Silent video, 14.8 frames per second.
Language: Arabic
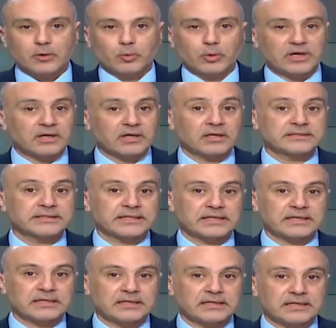
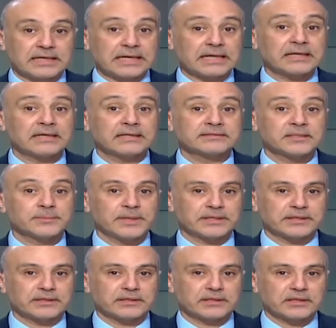وغادر
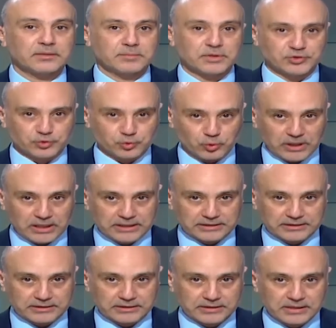عاتبا
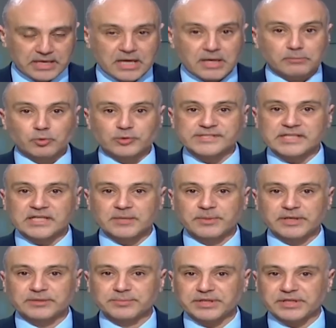مجروحا
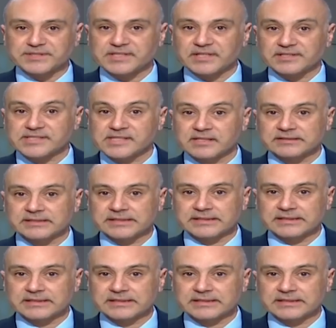مصابا برصاصات